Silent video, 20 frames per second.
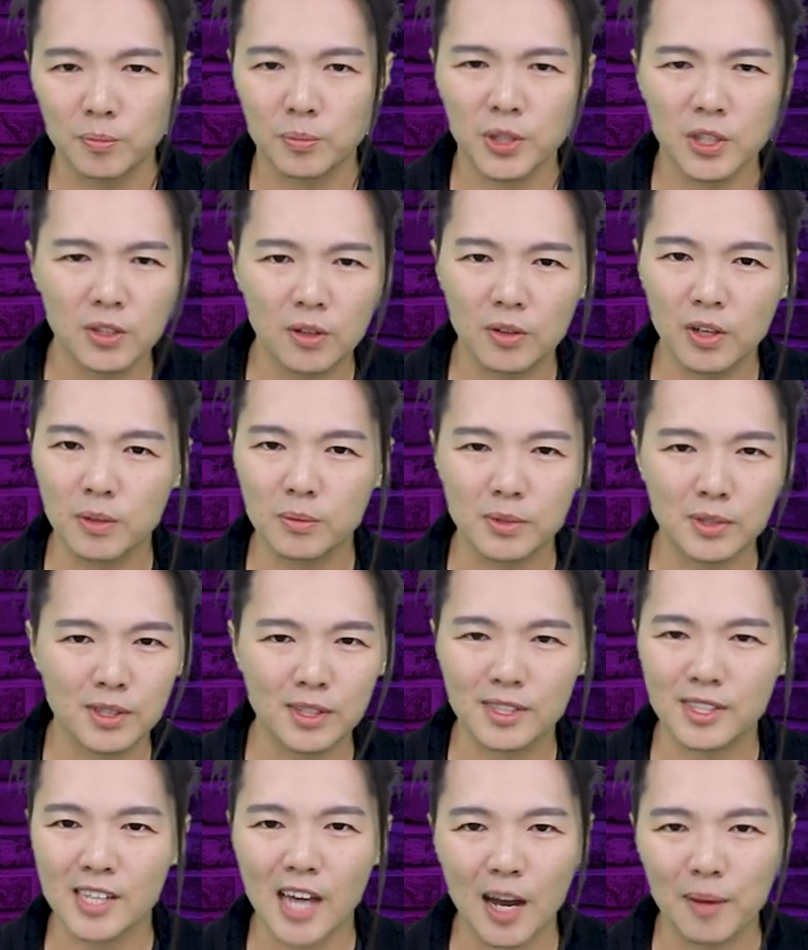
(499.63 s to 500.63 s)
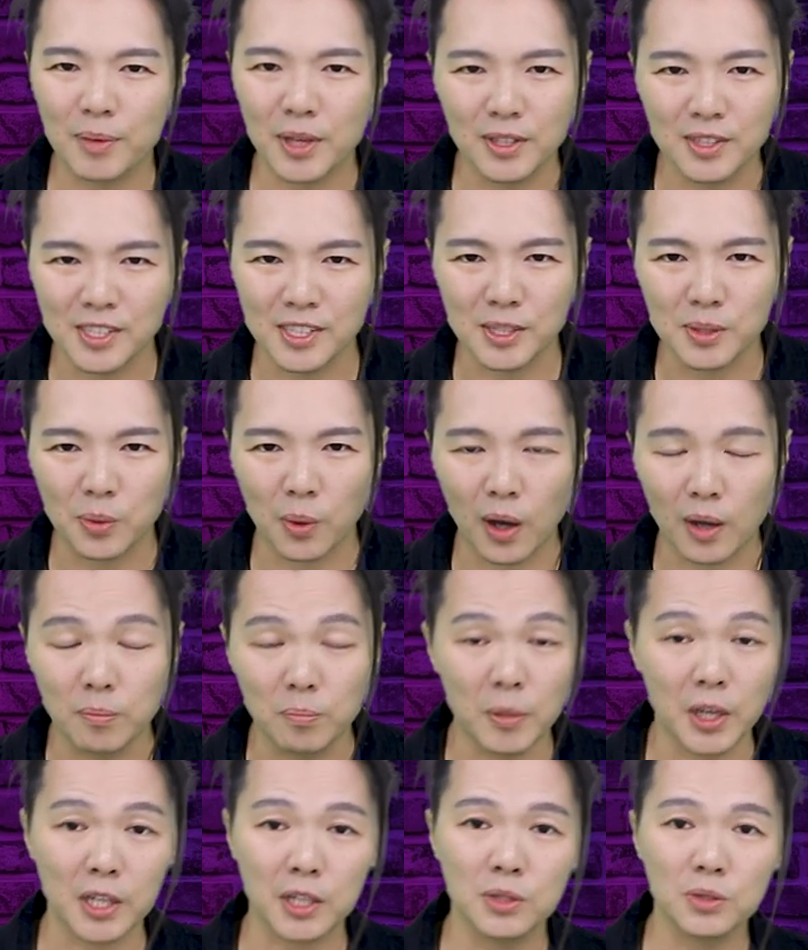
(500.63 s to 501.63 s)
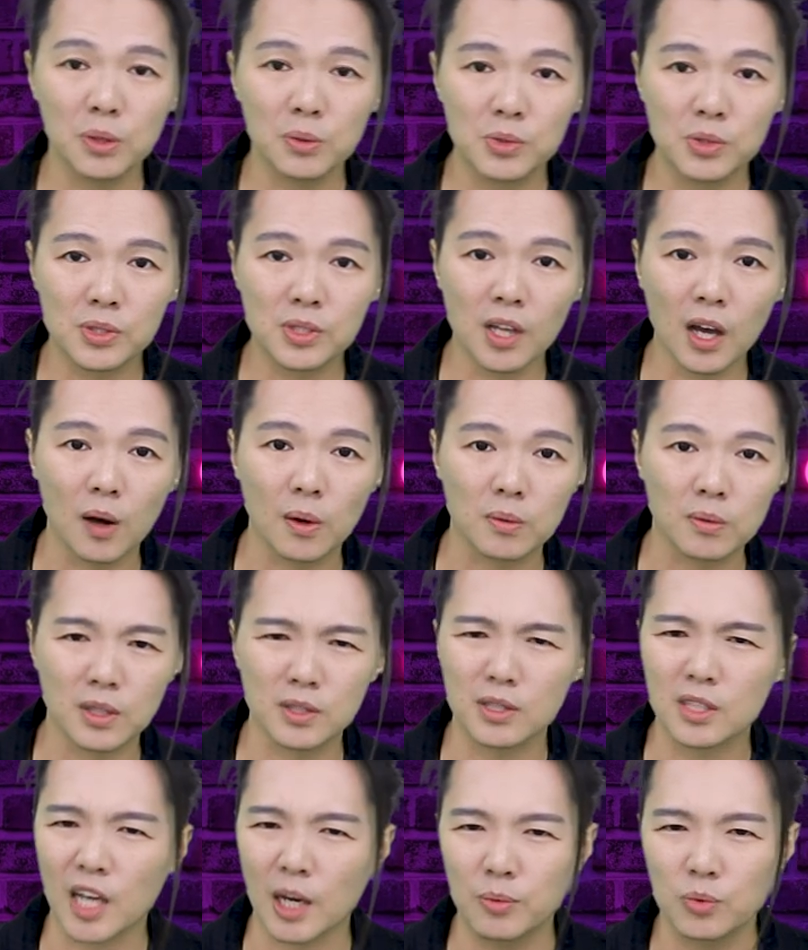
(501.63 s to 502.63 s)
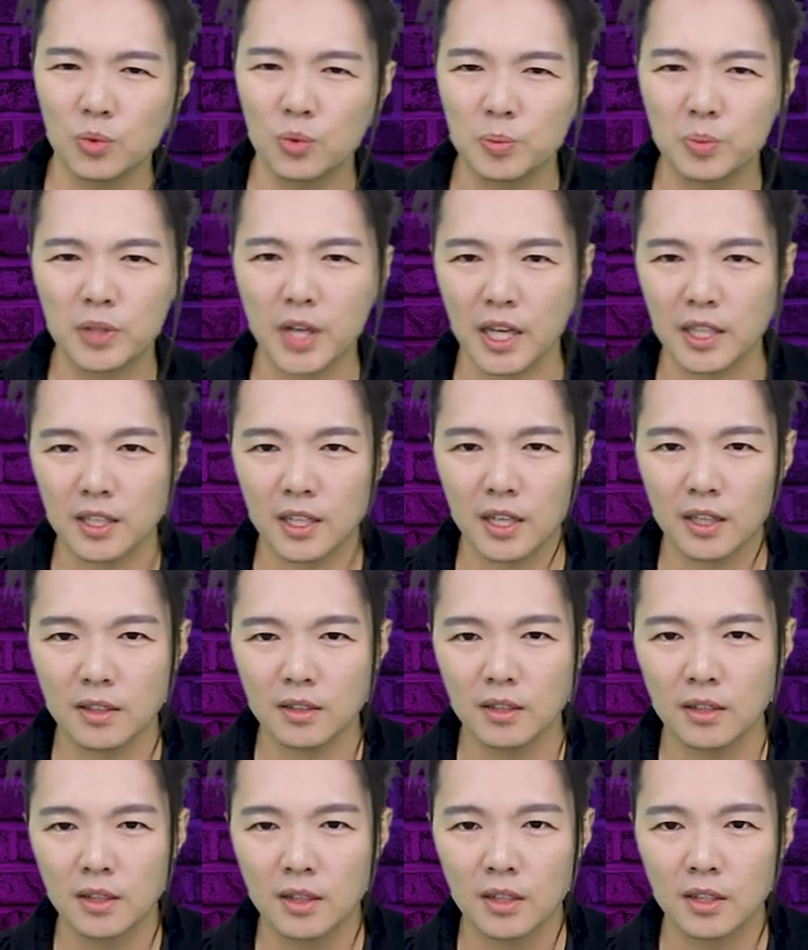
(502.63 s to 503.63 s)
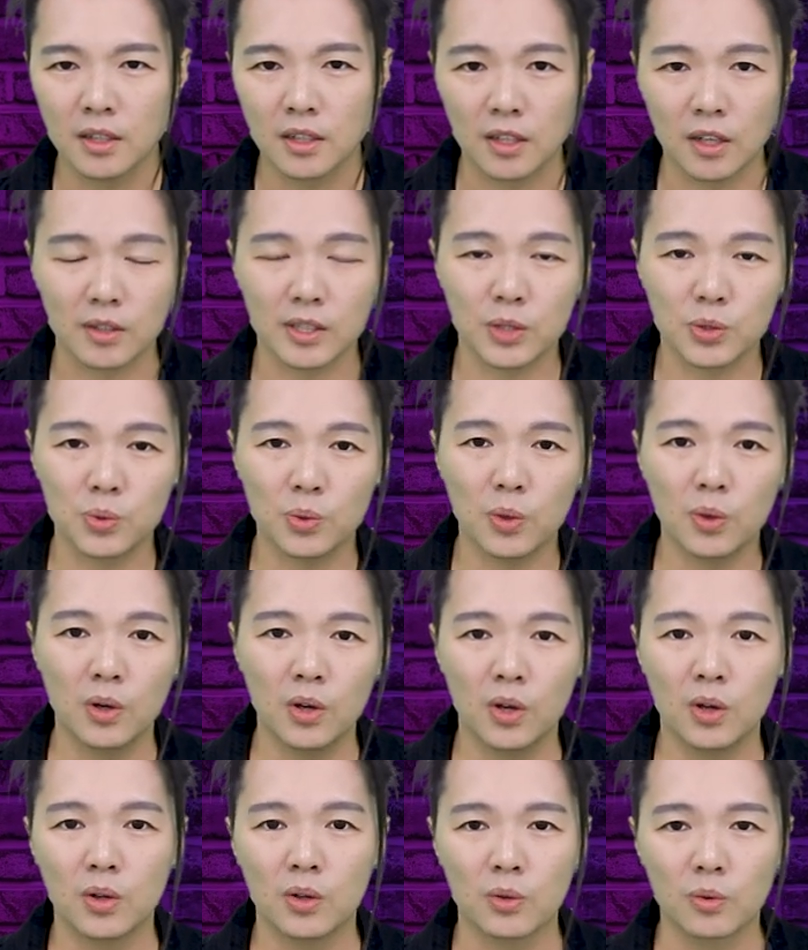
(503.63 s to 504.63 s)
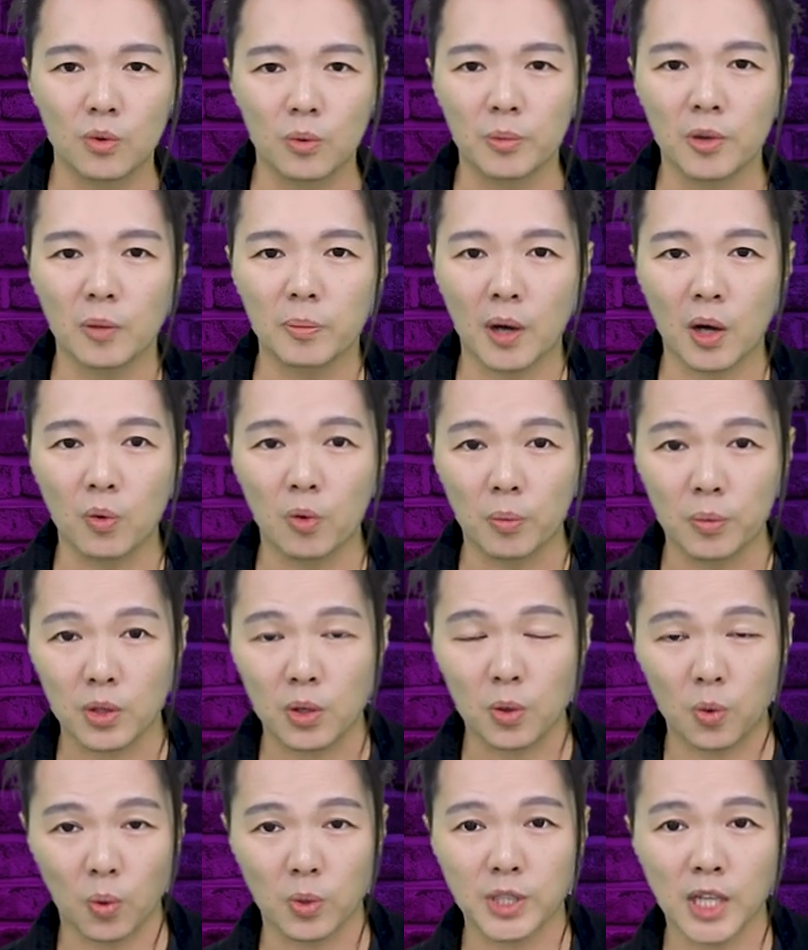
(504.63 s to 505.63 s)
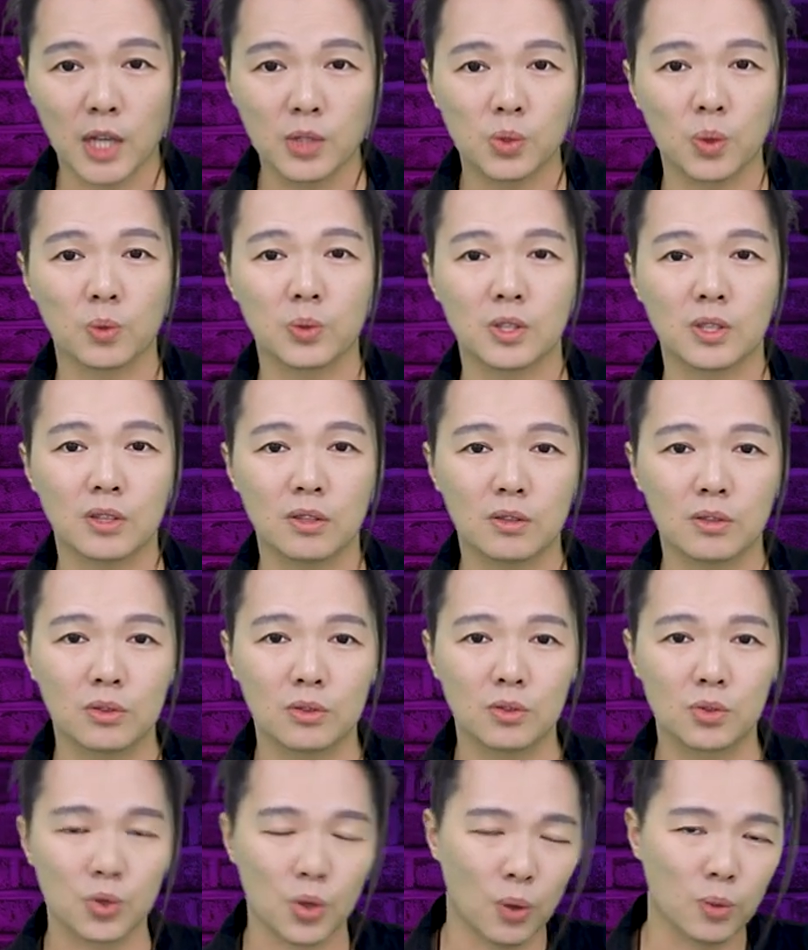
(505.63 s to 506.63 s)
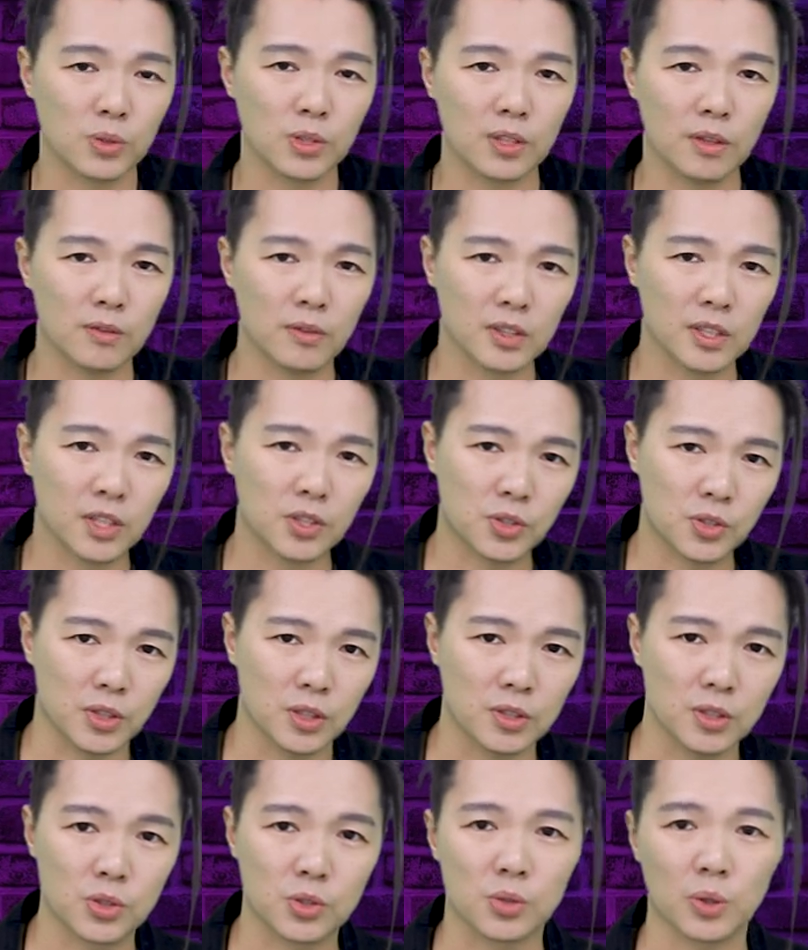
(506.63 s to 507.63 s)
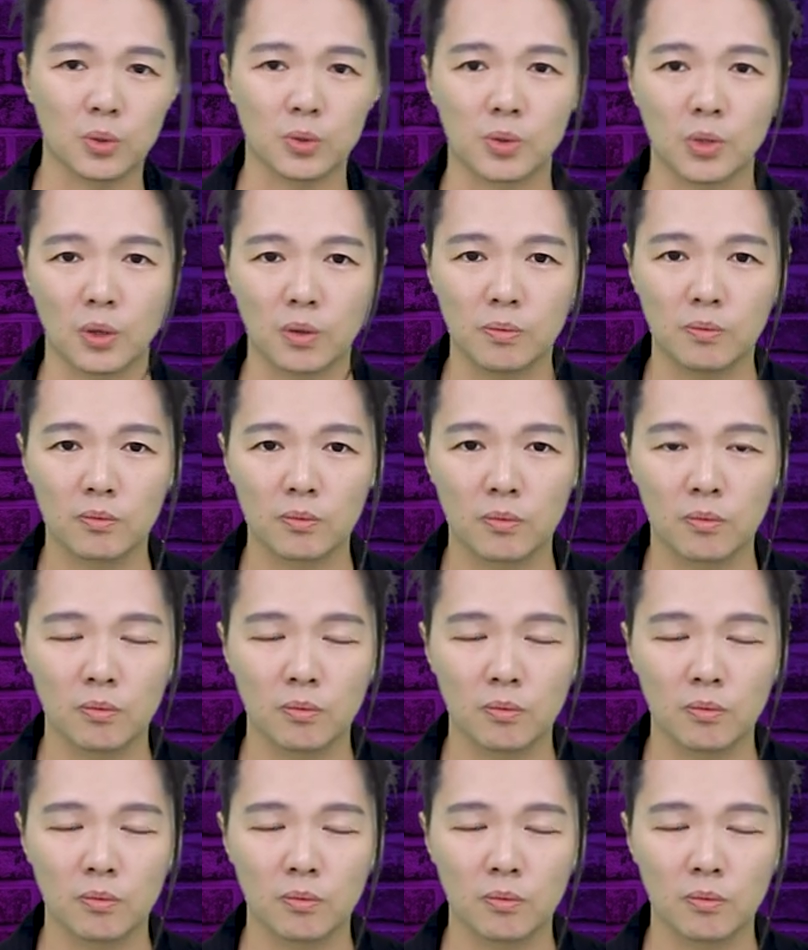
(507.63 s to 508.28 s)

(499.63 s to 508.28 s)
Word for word: BOM 是个诈骗集团，每个人都知道，但是敢怒不敢言。然后他说，我们要把我们的国家重心重新放在神的手中，